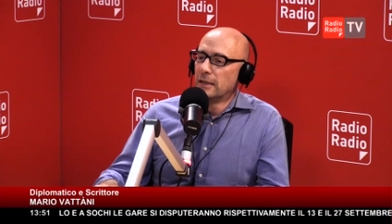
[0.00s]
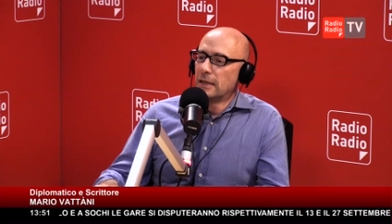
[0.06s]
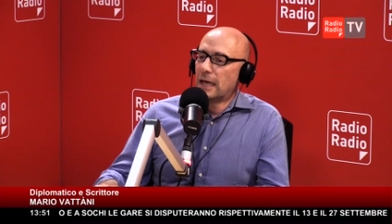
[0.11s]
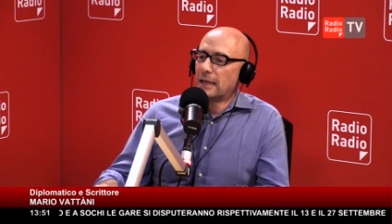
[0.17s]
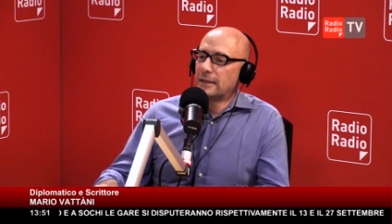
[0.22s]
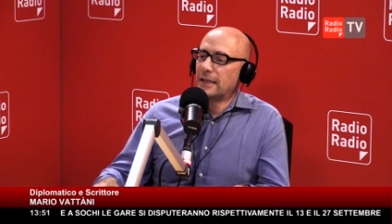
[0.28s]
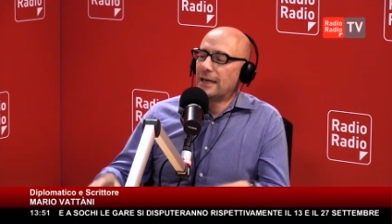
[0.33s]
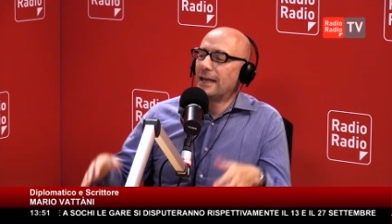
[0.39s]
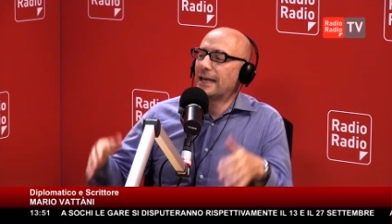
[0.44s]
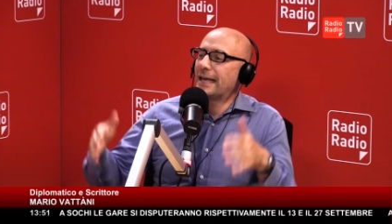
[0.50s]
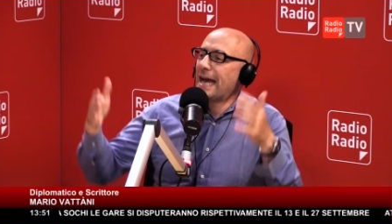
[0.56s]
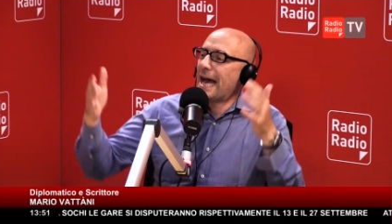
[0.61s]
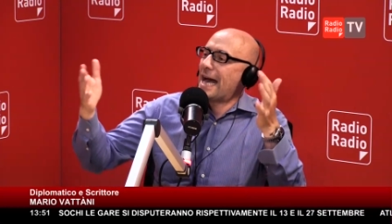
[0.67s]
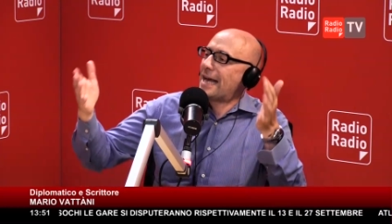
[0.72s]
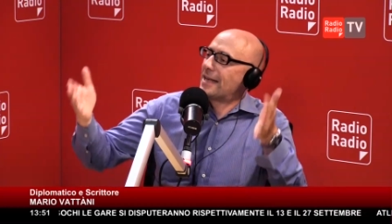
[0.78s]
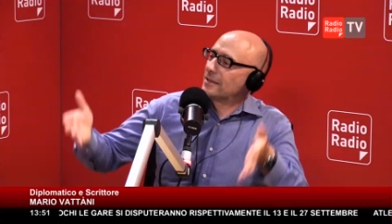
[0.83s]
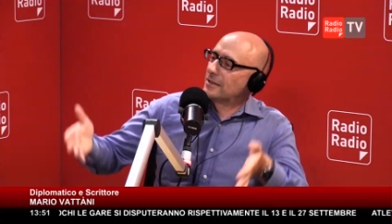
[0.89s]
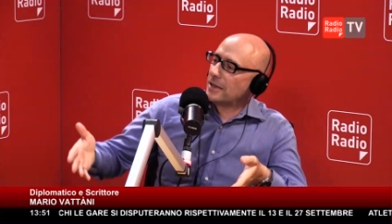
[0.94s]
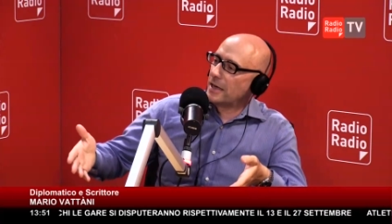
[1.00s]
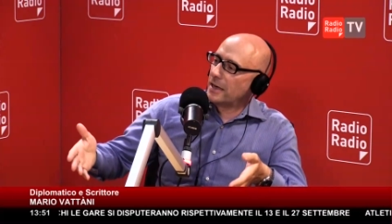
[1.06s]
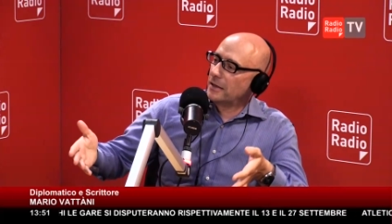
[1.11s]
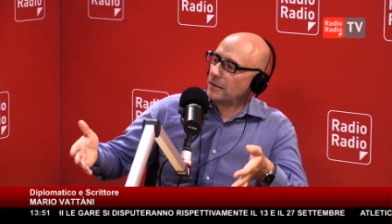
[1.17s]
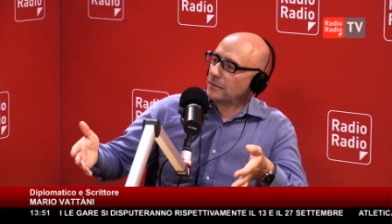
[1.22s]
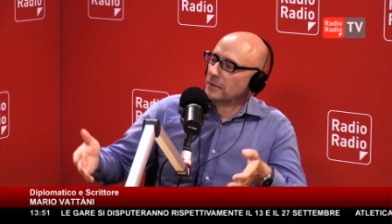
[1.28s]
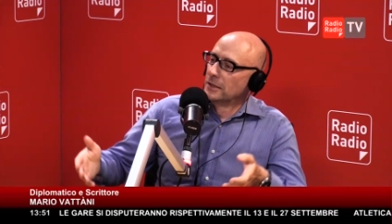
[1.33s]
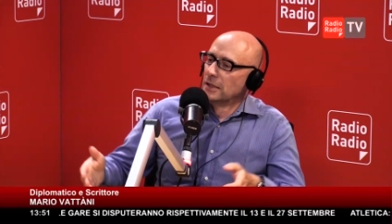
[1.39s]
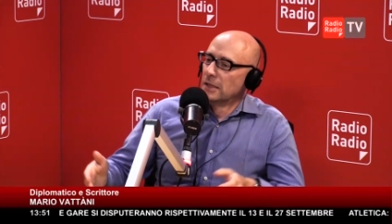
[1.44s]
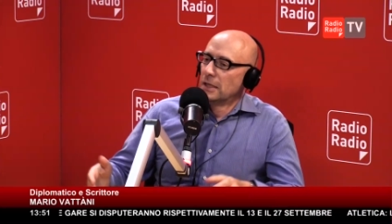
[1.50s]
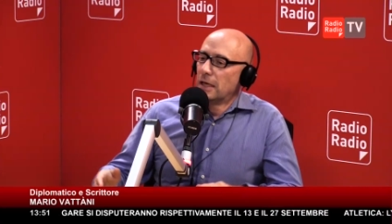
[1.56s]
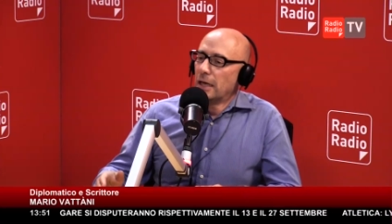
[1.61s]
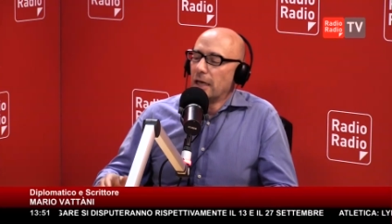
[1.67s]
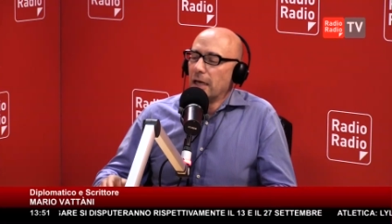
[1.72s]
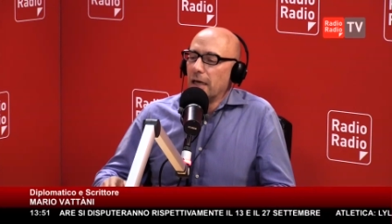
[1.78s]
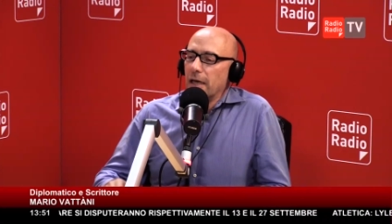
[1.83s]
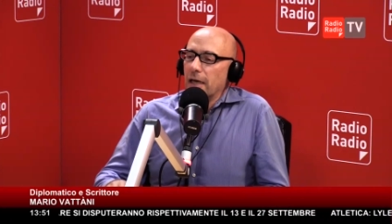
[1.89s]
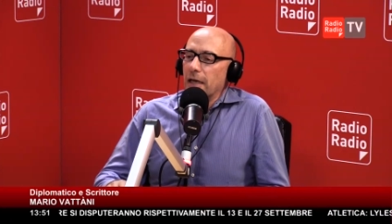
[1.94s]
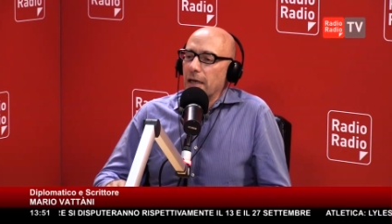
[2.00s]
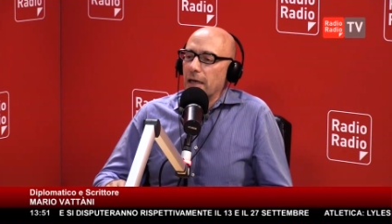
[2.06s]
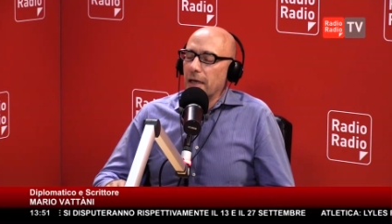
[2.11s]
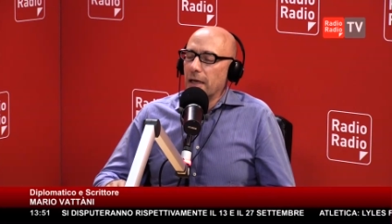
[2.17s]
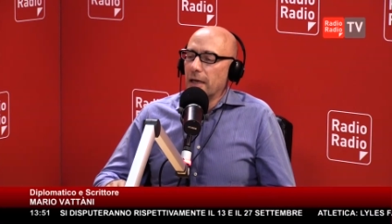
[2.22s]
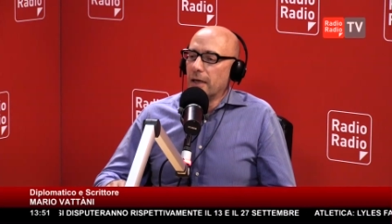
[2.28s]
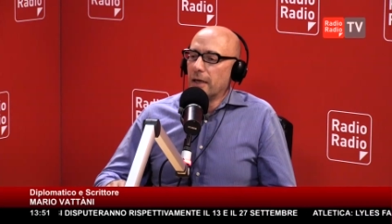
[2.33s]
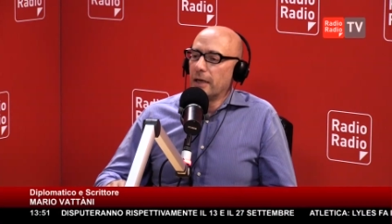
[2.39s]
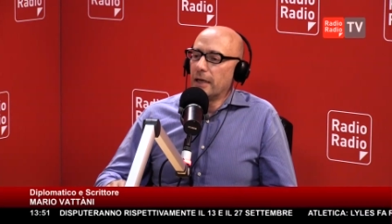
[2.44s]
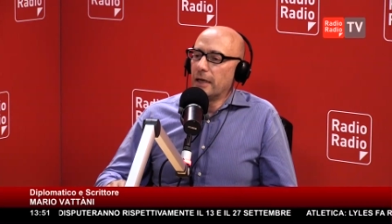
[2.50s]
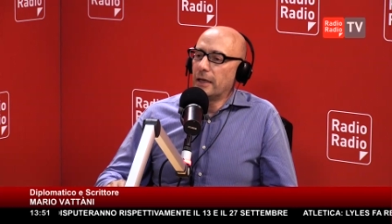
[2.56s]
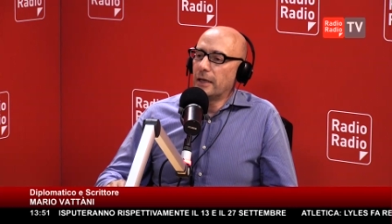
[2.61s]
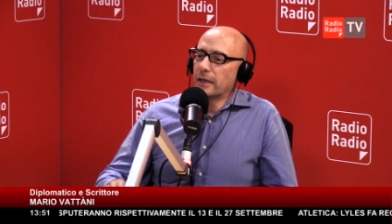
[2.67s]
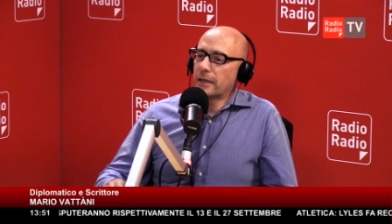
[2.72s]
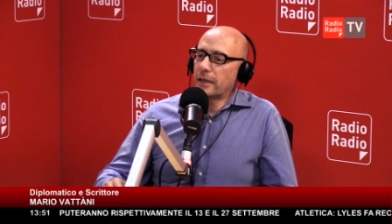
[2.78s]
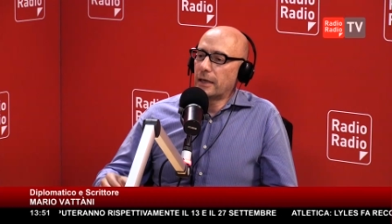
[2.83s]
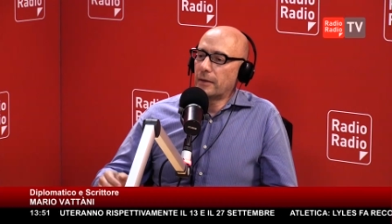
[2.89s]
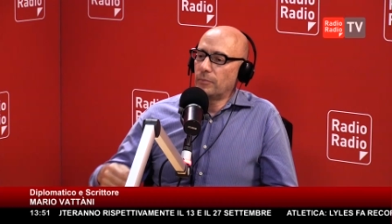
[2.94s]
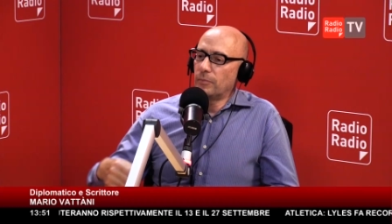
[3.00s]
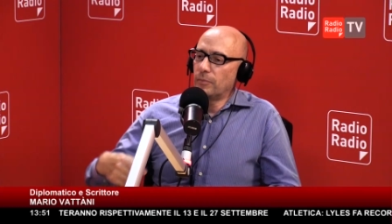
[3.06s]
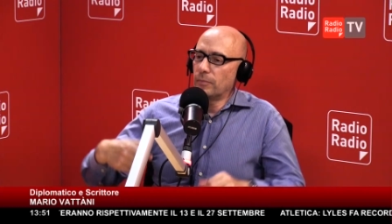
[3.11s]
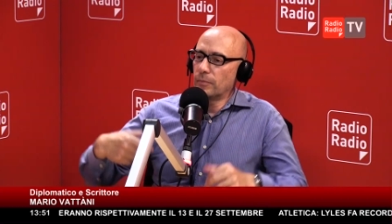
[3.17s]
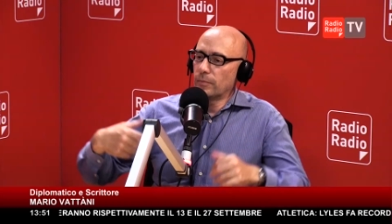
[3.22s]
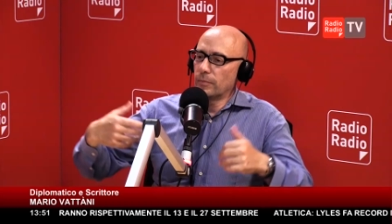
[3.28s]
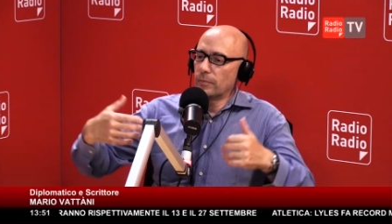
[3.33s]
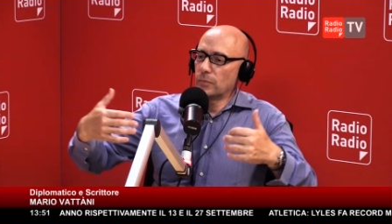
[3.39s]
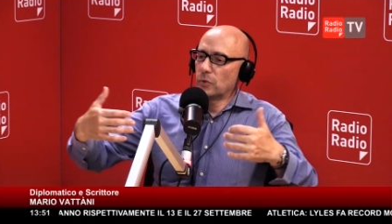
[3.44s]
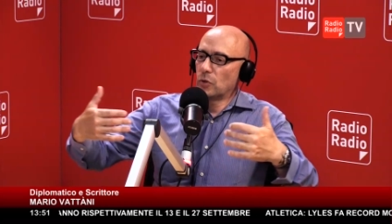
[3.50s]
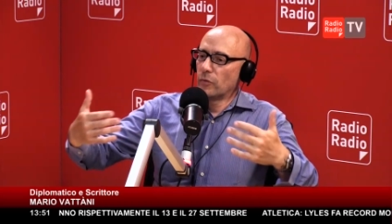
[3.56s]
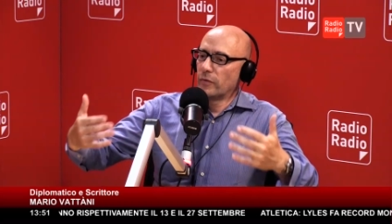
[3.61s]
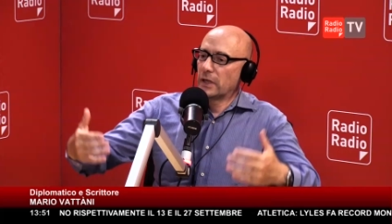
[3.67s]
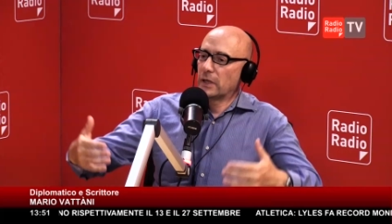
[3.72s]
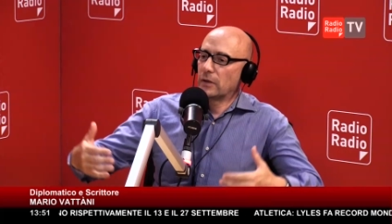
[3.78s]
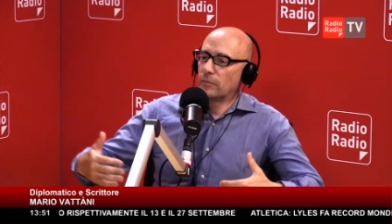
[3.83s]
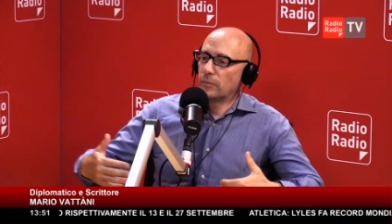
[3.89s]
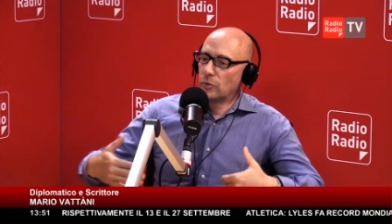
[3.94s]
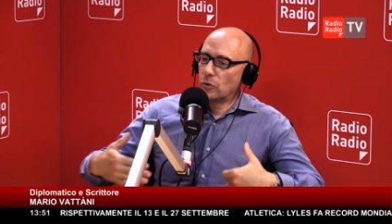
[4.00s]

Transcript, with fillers: a delle case eh, che, mm, dove,